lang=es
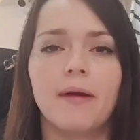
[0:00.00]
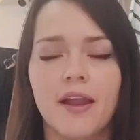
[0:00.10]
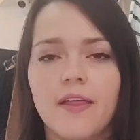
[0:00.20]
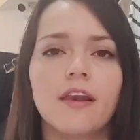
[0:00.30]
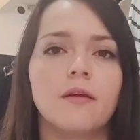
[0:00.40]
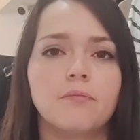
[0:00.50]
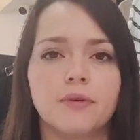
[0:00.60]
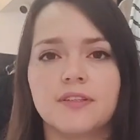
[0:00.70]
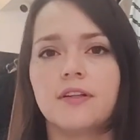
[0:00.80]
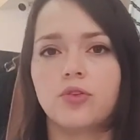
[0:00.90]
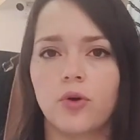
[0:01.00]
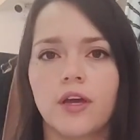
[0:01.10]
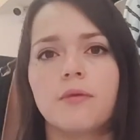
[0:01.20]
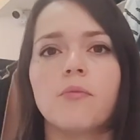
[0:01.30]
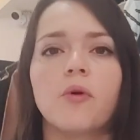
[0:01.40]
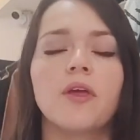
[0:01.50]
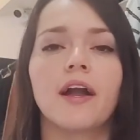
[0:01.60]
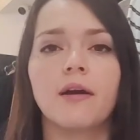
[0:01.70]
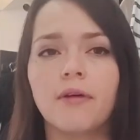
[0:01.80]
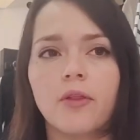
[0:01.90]
para darle pues el toque de moda
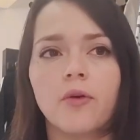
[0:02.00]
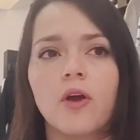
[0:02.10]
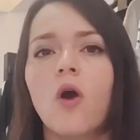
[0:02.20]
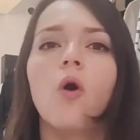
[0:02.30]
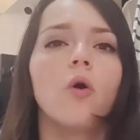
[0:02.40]
y acabado.